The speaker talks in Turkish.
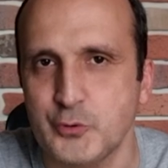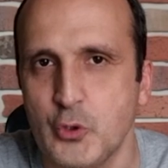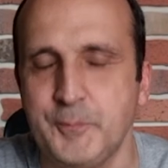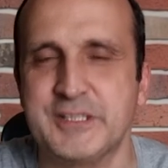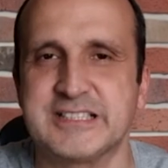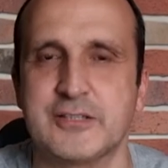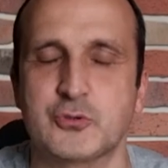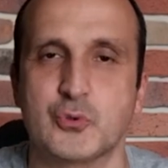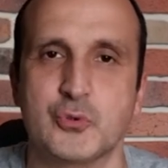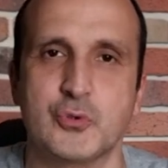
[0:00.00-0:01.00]
bu ölü piksel
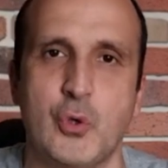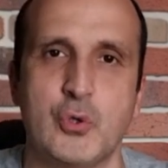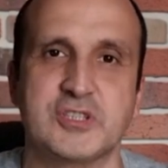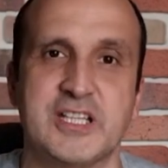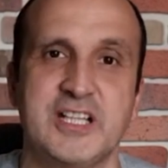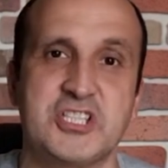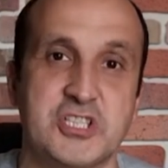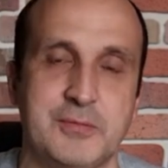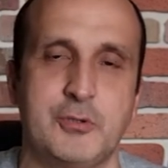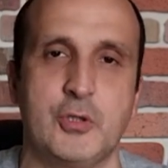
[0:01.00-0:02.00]
sorunu ortaya
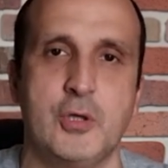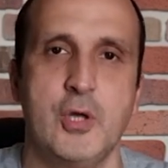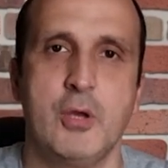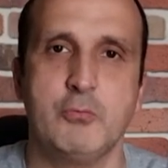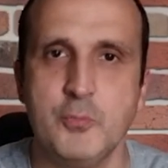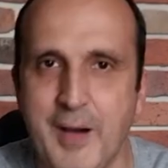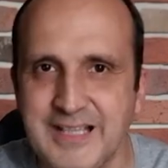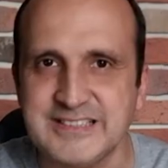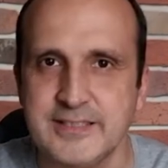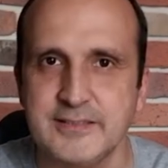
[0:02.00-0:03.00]
çıkabiliyor. Bu
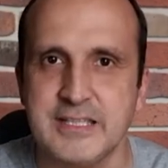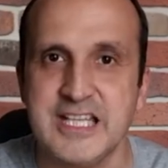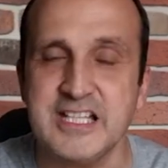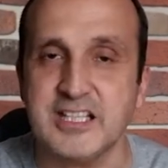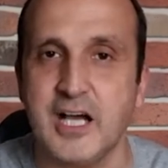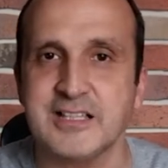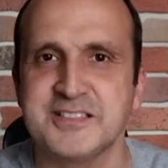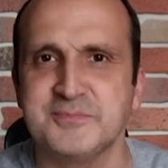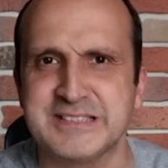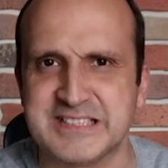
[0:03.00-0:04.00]
bazen ilk
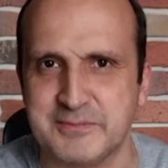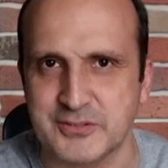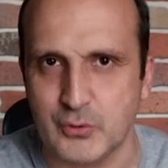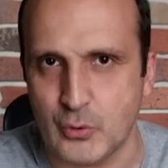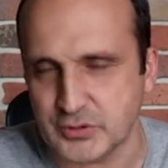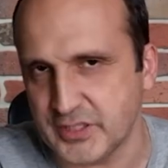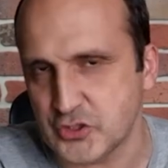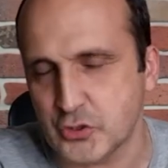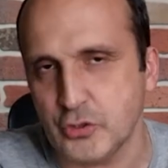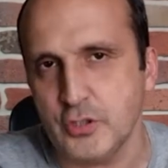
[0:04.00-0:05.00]
aldığımız zaman ortaya
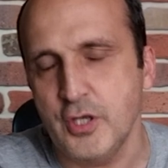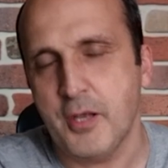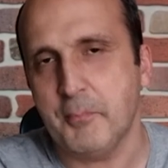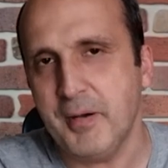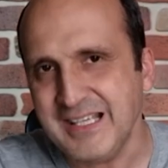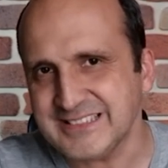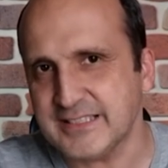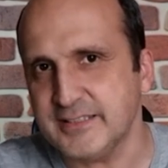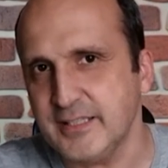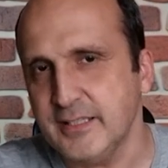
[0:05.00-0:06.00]
çıkıyor.
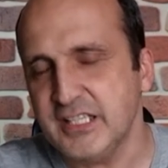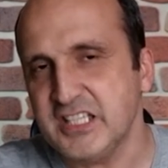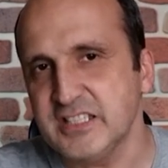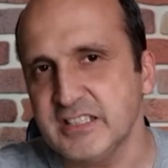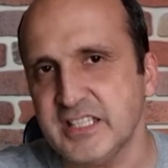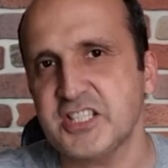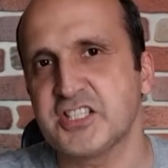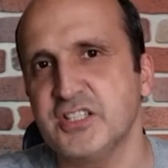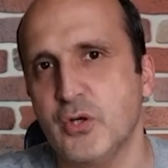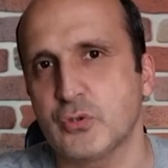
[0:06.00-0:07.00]
Bazen de yıllar
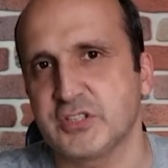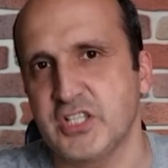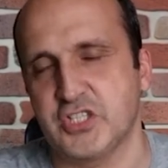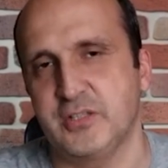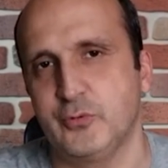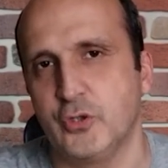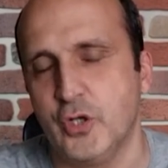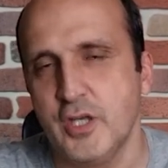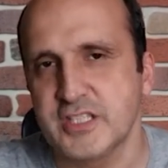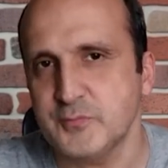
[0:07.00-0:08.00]
içinde ortaya çıkabiliyor.
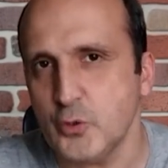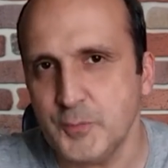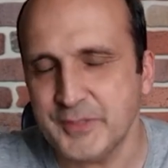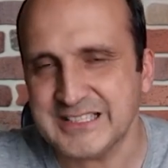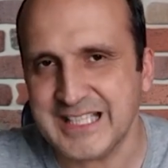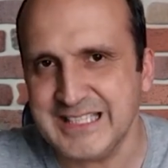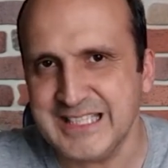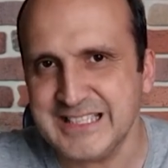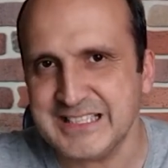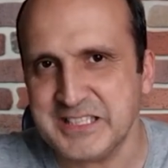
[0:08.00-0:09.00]
Şimdi ölü piksel
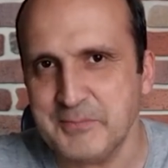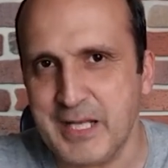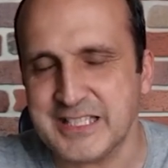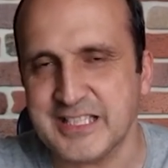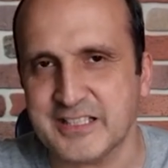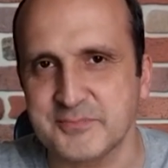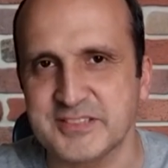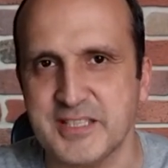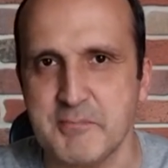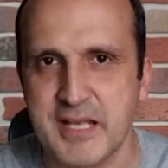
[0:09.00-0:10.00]
nedir diye belki
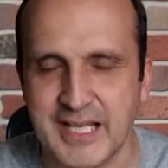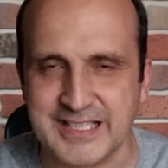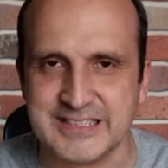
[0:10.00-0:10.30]
aramızda merak